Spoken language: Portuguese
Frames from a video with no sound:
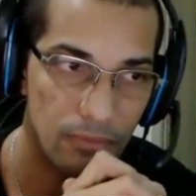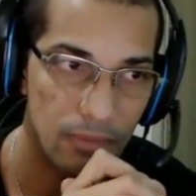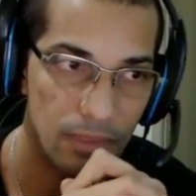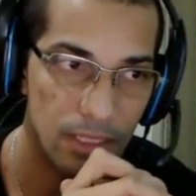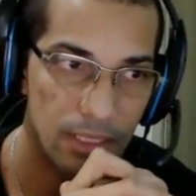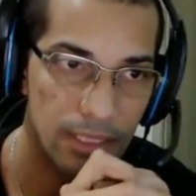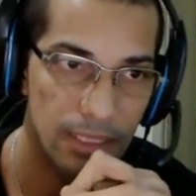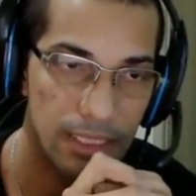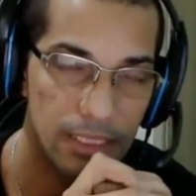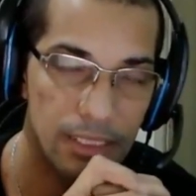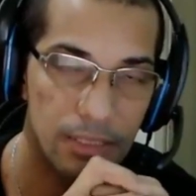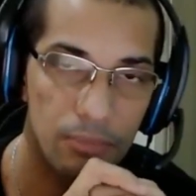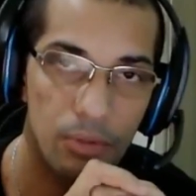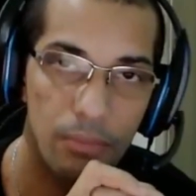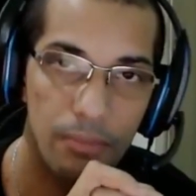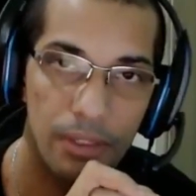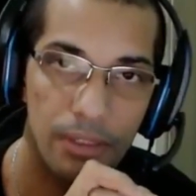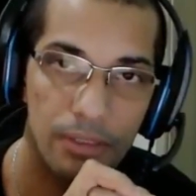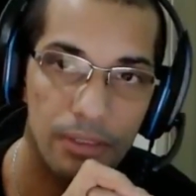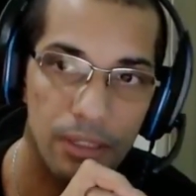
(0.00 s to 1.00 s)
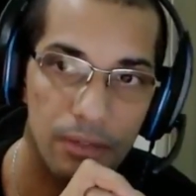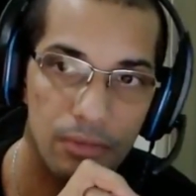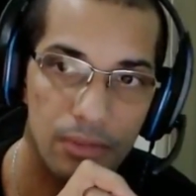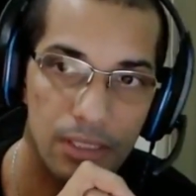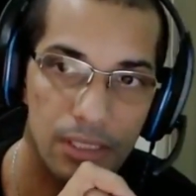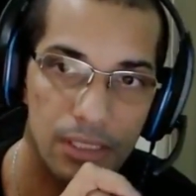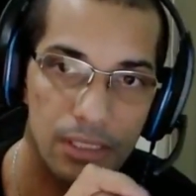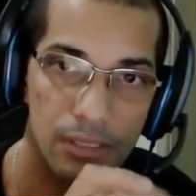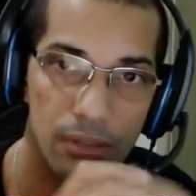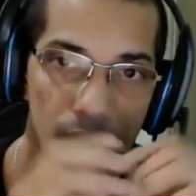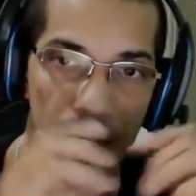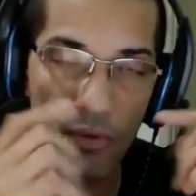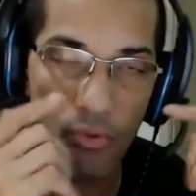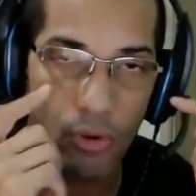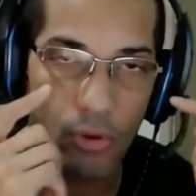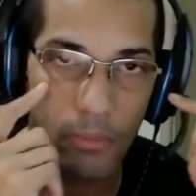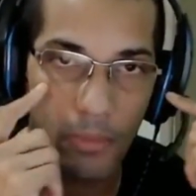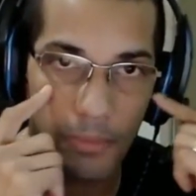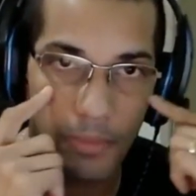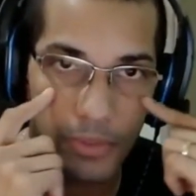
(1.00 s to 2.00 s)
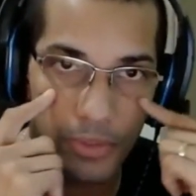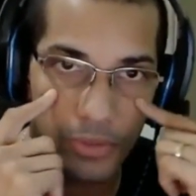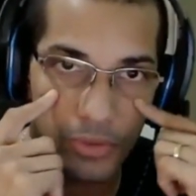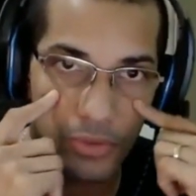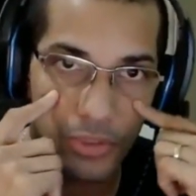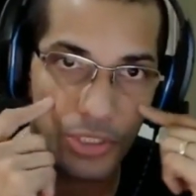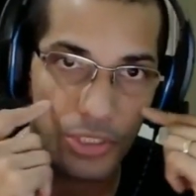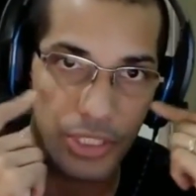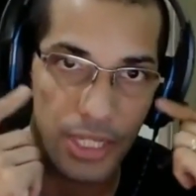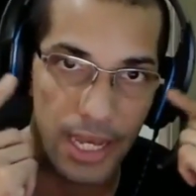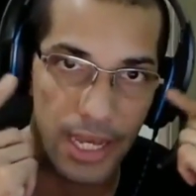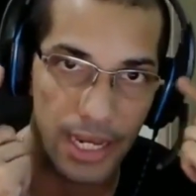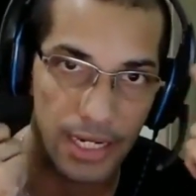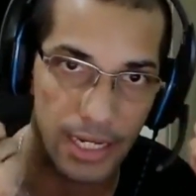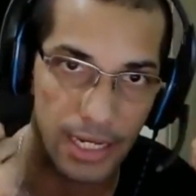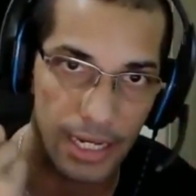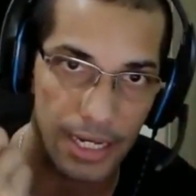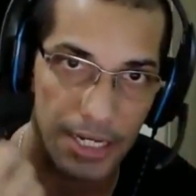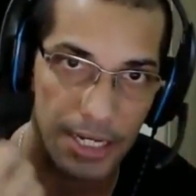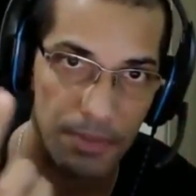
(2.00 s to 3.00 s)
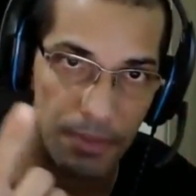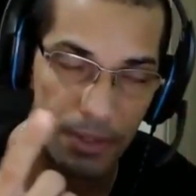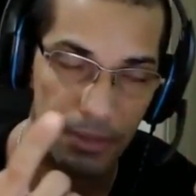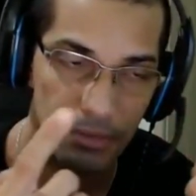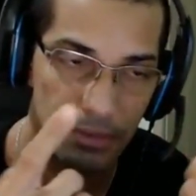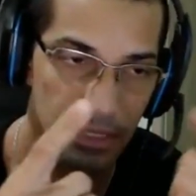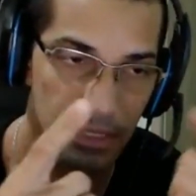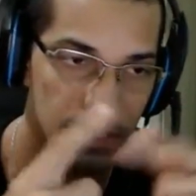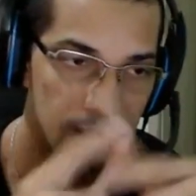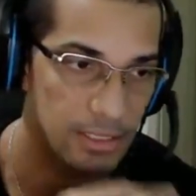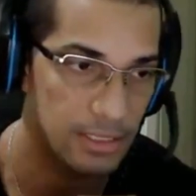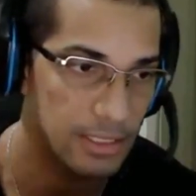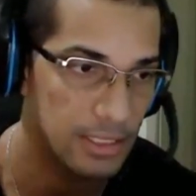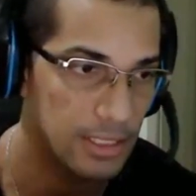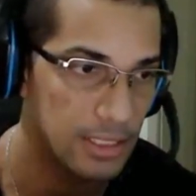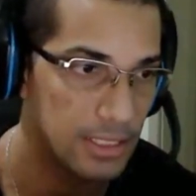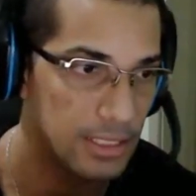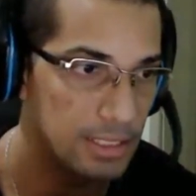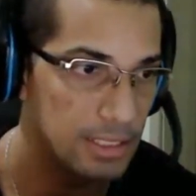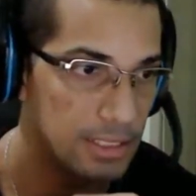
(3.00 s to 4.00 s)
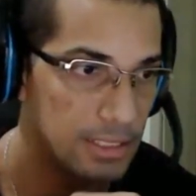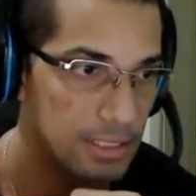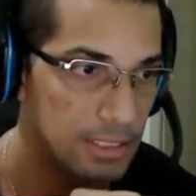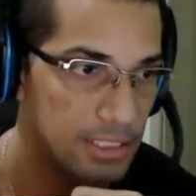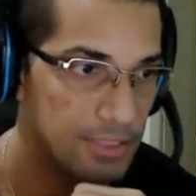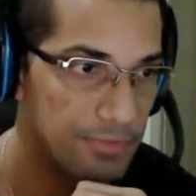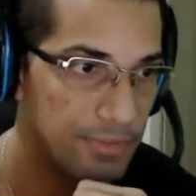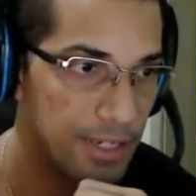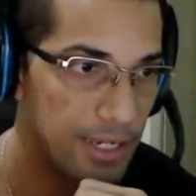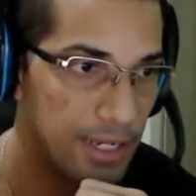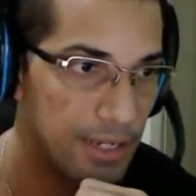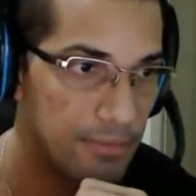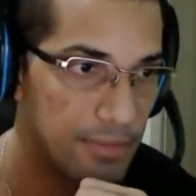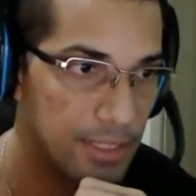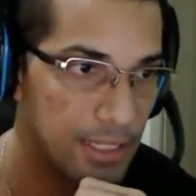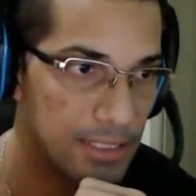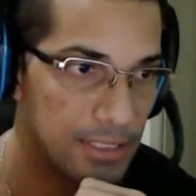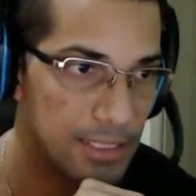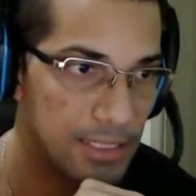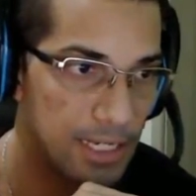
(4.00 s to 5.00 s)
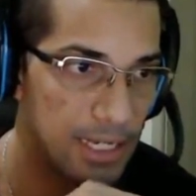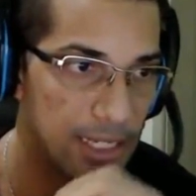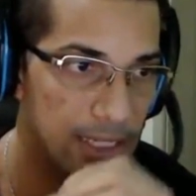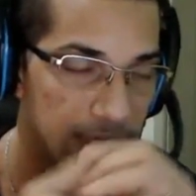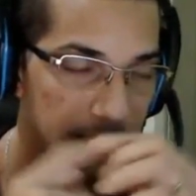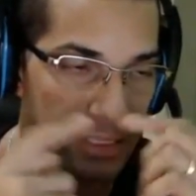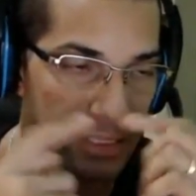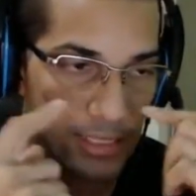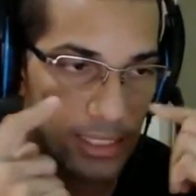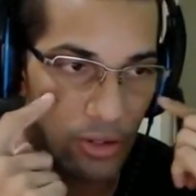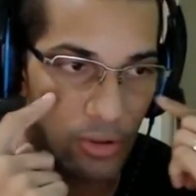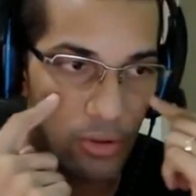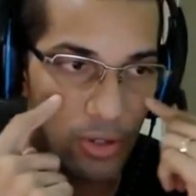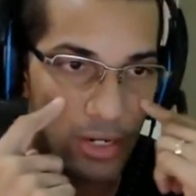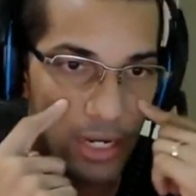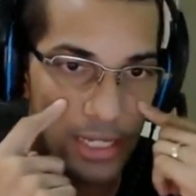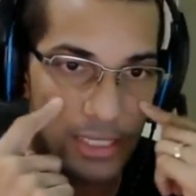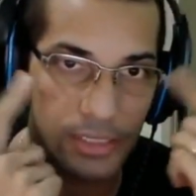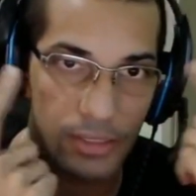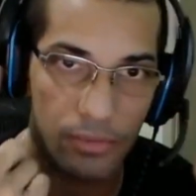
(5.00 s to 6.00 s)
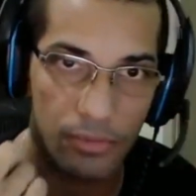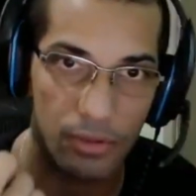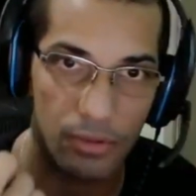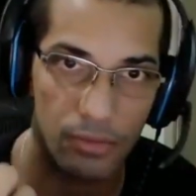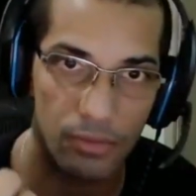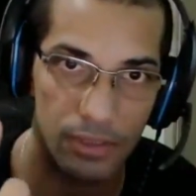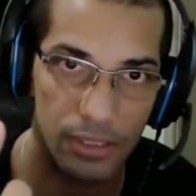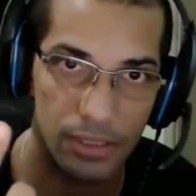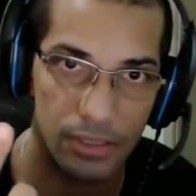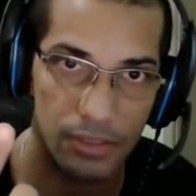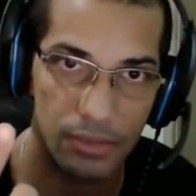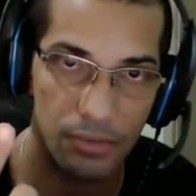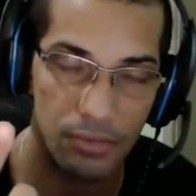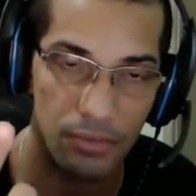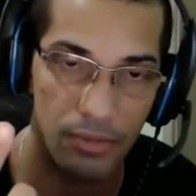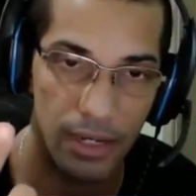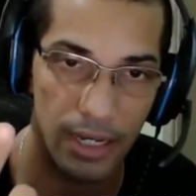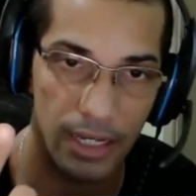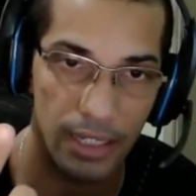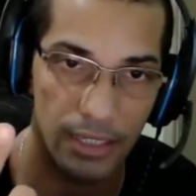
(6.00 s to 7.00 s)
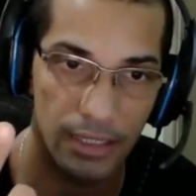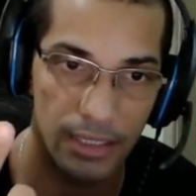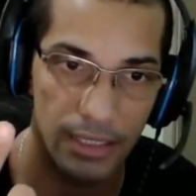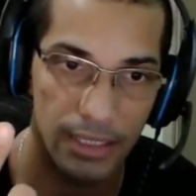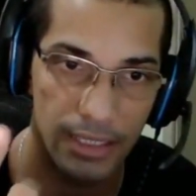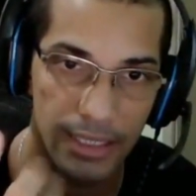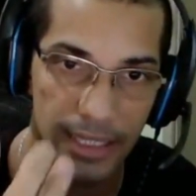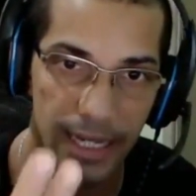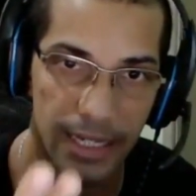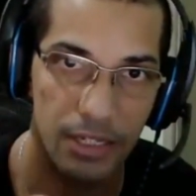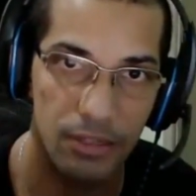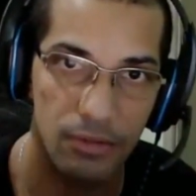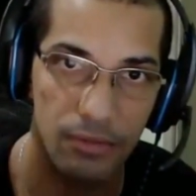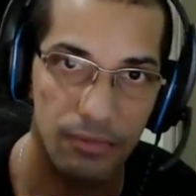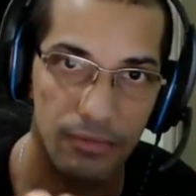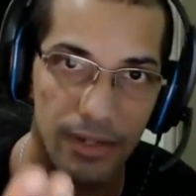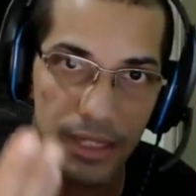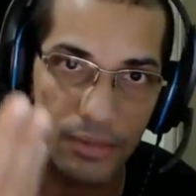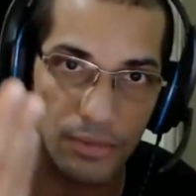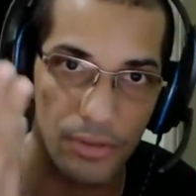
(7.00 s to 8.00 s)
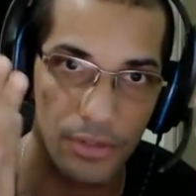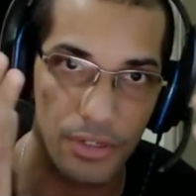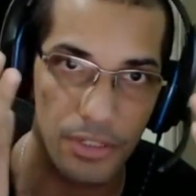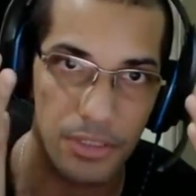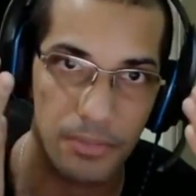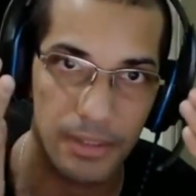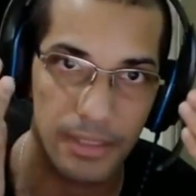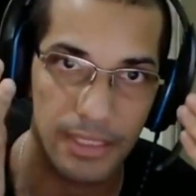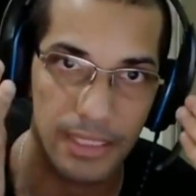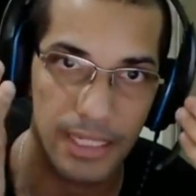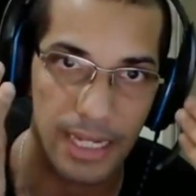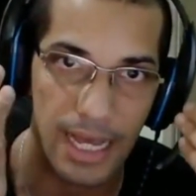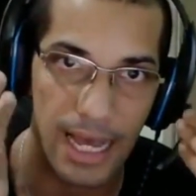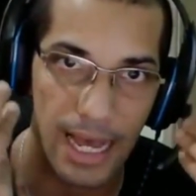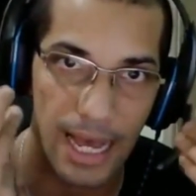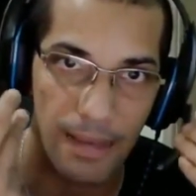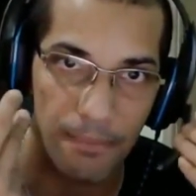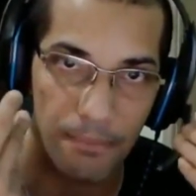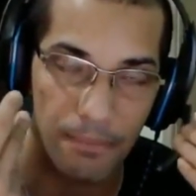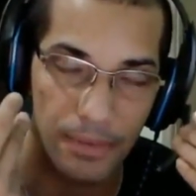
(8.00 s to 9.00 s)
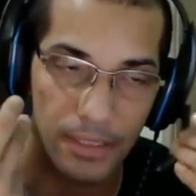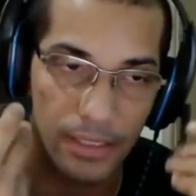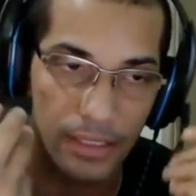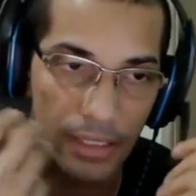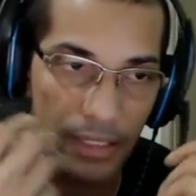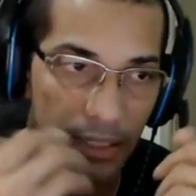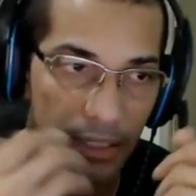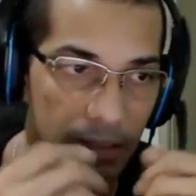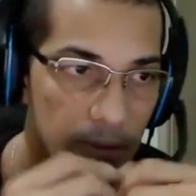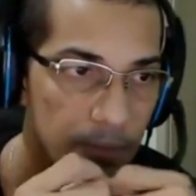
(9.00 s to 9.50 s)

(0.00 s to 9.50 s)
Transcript: desse momento que aconteceu, é como a pessoa enxerga a respeito desse, desse dessa, dessa ocasião que aconteceu com ela. E aquilo vem à tona de maneira rápida, né?